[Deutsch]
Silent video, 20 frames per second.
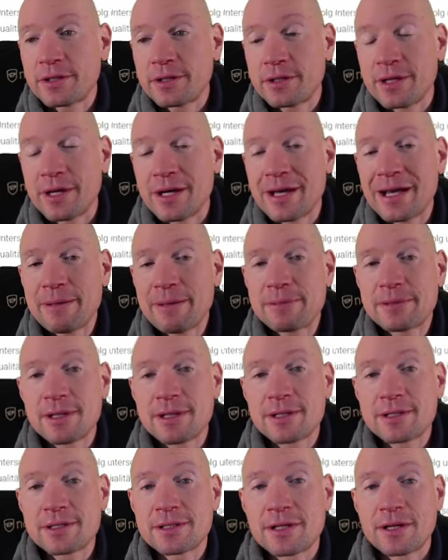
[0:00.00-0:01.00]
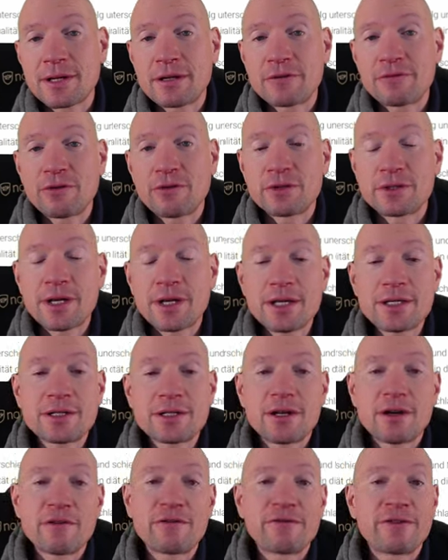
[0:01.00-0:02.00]
Absatzzahlen von
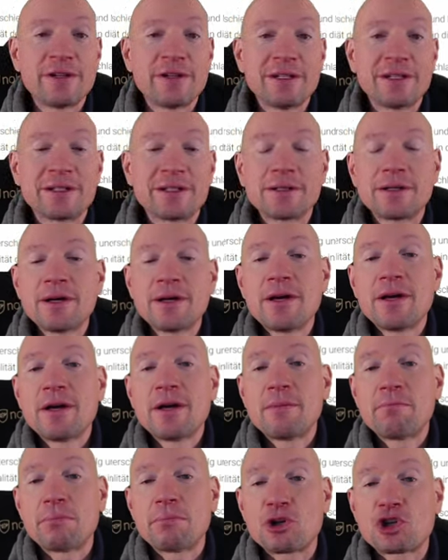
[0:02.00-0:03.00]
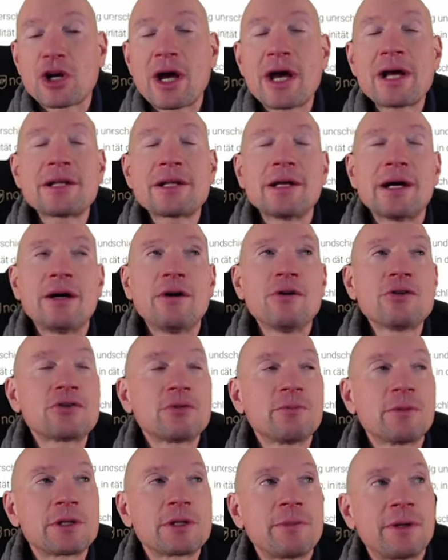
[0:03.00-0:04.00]
Tesla fielen bescheiden aus,
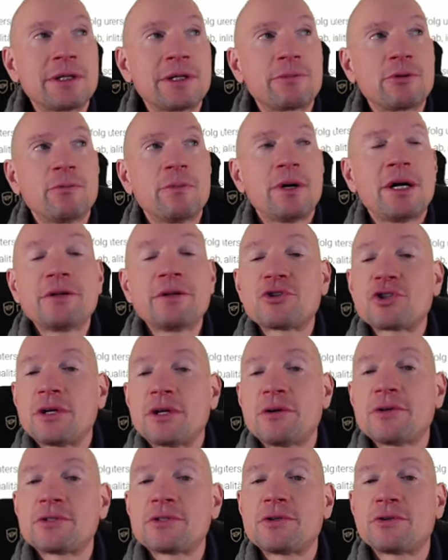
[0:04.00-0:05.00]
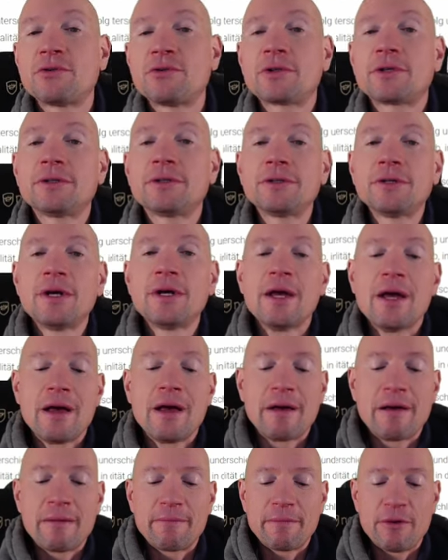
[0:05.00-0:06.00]
um es mal diplomatisch auszudrücken.
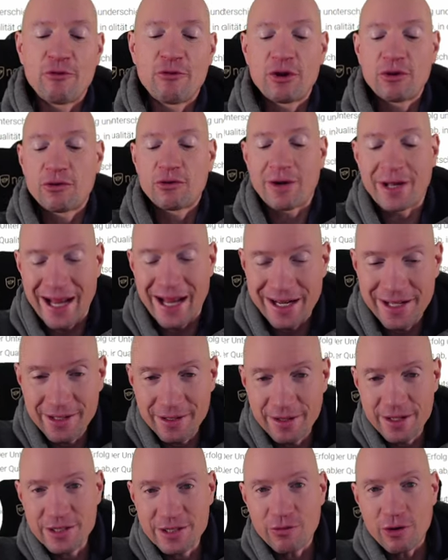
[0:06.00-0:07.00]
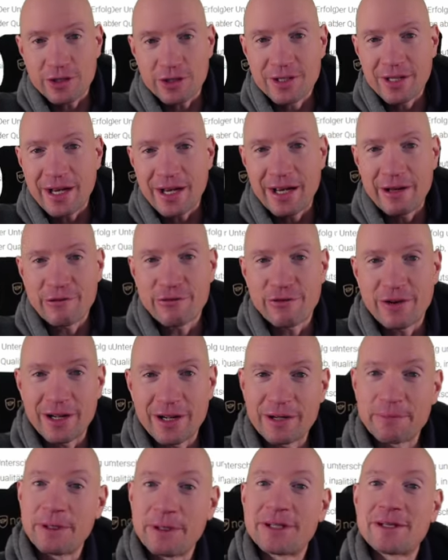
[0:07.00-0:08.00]
Mir würde auch noch ein anderes Wort
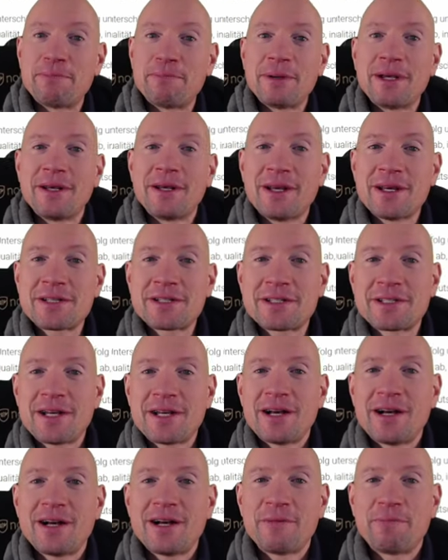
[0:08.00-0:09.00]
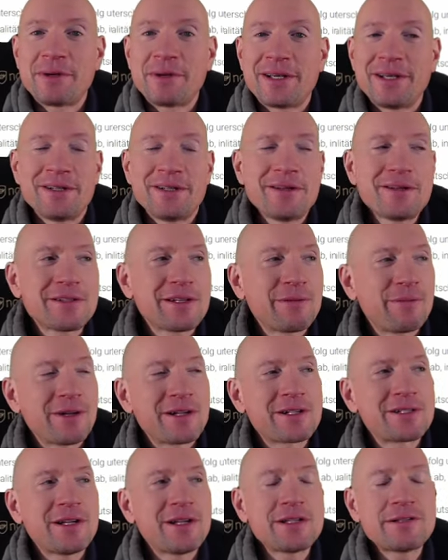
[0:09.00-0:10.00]
einfallen mit BESCH beginnend, aber
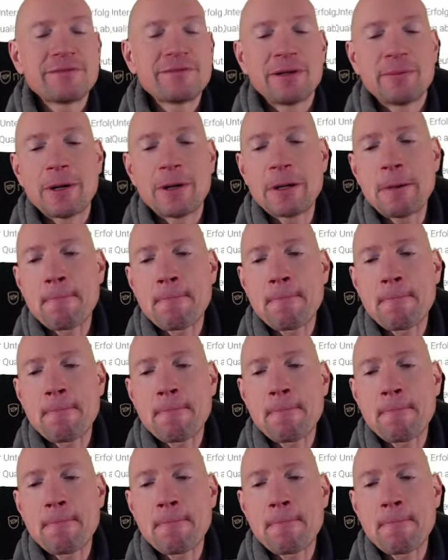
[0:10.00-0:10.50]
das lassen wir mal.